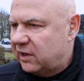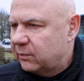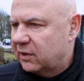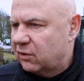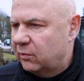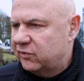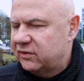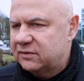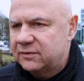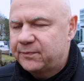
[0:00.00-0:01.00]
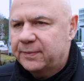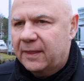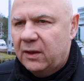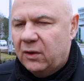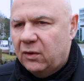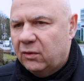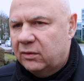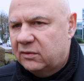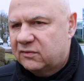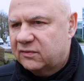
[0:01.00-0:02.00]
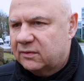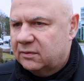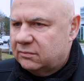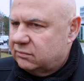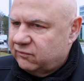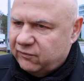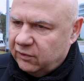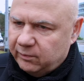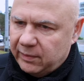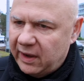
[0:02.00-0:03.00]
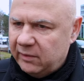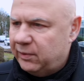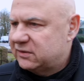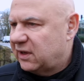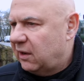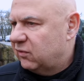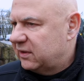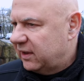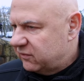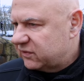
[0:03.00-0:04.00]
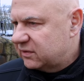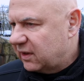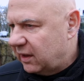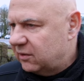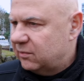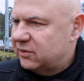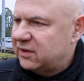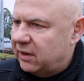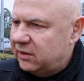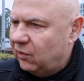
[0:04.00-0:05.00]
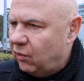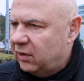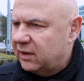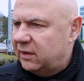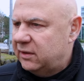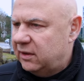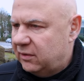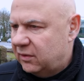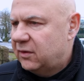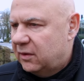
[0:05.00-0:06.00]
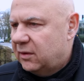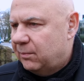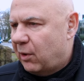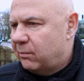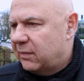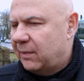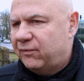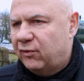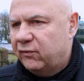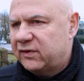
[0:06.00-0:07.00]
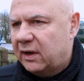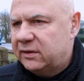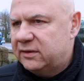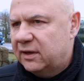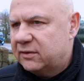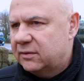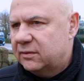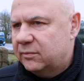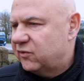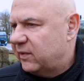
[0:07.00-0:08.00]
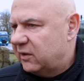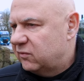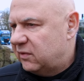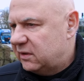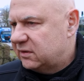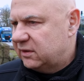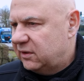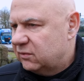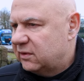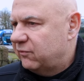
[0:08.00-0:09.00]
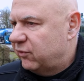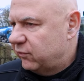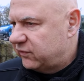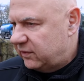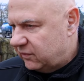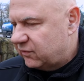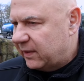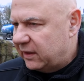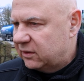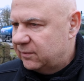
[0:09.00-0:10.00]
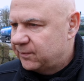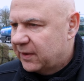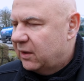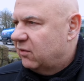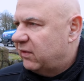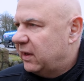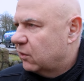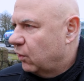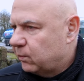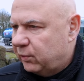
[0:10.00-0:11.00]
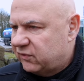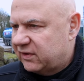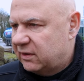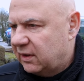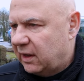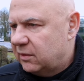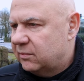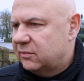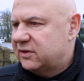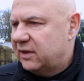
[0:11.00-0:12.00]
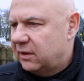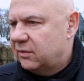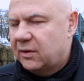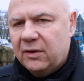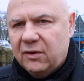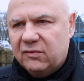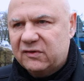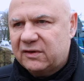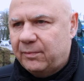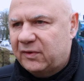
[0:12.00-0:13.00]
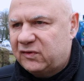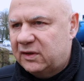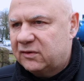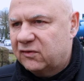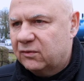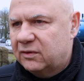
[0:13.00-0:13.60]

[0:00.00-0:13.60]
Leben gekommen sind. Und ähm, vor ein paar Tagen war Dresden dran mit der Erinnerung an den Bombenabwurf der Alliierten im Zweiten Weltkrieg. Und am 15.02. war ja Cottbus dann dran mit den, was da passiert ist.